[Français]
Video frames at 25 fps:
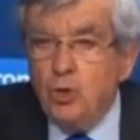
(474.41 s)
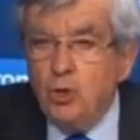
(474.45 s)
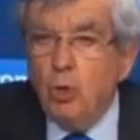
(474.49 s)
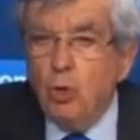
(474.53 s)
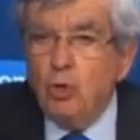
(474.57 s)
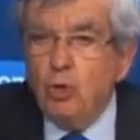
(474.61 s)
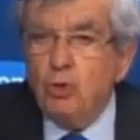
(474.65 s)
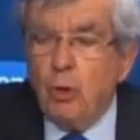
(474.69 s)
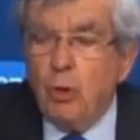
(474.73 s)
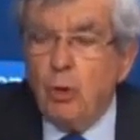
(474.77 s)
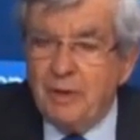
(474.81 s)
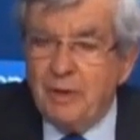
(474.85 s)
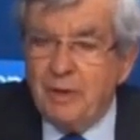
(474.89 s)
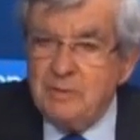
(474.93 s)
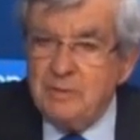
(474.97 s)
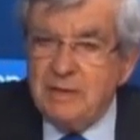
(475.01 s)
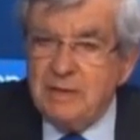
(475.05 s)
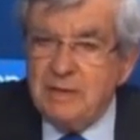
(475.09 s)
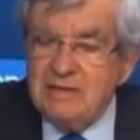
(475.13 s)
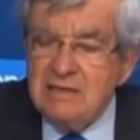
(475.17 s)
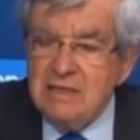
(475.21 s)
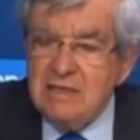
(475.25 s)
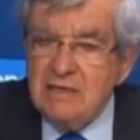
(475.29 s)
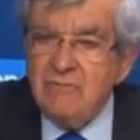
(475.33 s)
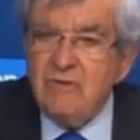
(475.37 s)
d'autres
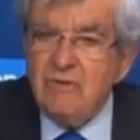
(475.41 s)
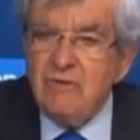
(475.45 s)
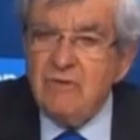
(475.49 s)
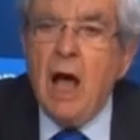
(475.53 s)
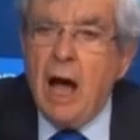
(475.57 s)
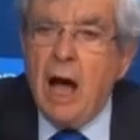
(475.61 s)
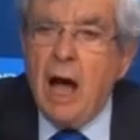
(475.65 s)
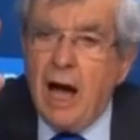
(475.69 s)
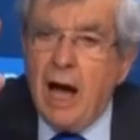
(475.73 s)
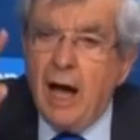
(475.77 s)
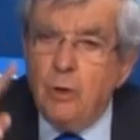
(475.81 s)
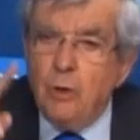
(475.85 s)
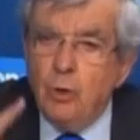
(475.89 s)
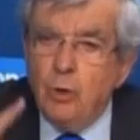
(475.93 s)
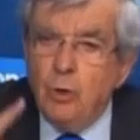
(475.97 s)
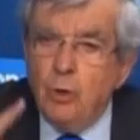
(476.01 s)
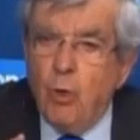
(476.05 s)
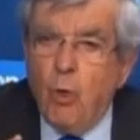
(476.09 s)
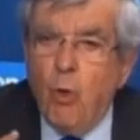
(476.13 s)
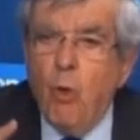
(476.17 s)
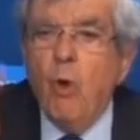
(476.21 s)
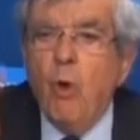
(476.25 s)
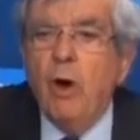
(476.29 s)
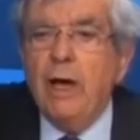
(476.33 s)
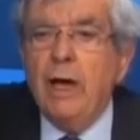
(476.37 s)
perspectives à
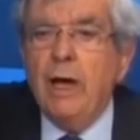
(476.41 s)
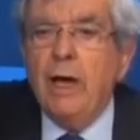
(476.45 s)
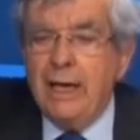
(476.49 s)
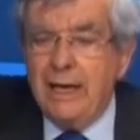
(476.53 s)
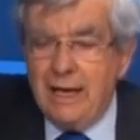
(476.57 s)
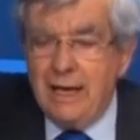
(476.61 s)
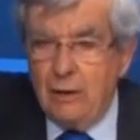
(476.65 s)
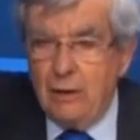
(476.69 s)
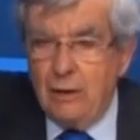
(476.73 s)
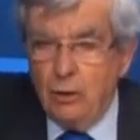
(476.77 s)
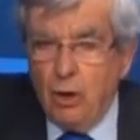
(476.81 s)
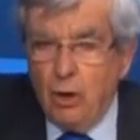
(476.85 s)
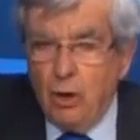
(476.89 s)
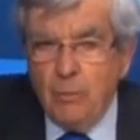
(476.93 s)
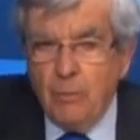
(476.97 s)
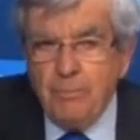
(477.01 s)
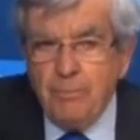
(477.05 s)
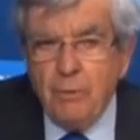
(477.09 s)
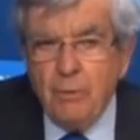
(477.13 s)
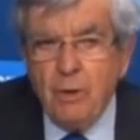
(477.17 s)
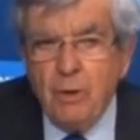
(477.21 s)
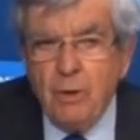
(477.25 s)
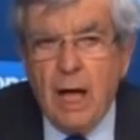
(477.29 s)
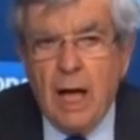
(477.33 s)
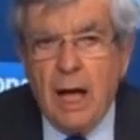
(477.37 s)
l'euro et à
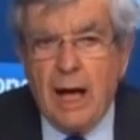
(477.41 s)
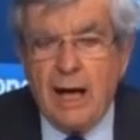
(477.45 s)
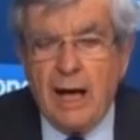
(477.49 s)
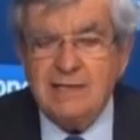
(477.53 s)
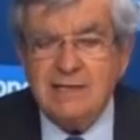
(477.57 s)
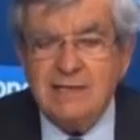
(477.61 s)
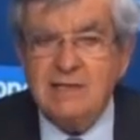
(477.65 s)
l'Europe,